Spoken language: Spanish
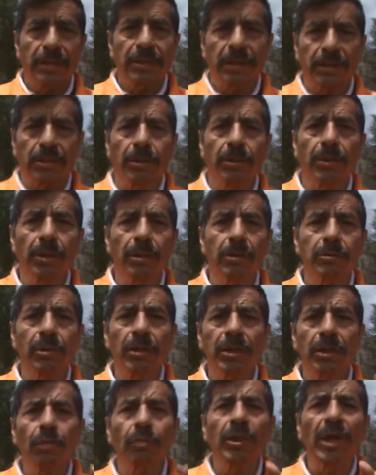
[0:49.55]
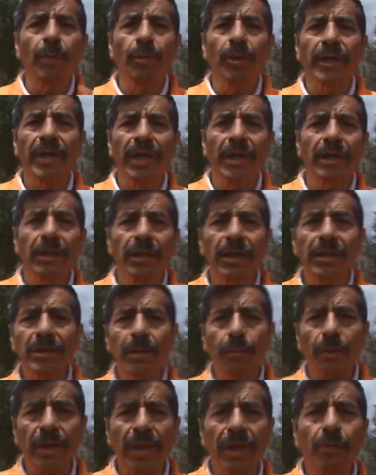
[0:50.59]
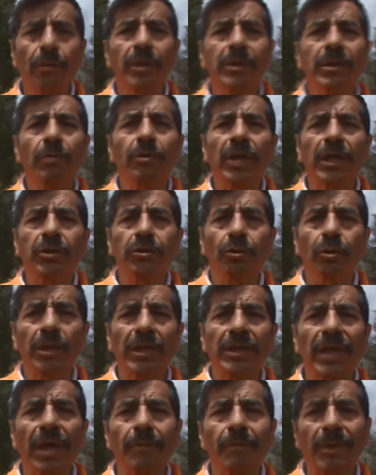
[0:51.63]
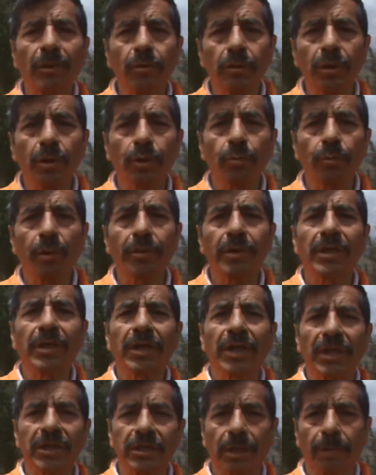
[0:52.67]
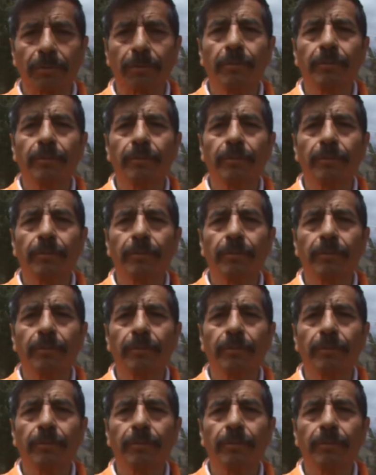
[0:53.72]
Así Muy bien, pero lo que, lo que quisiéramos... una chocolatada Correcto. niños pobres de Quechca.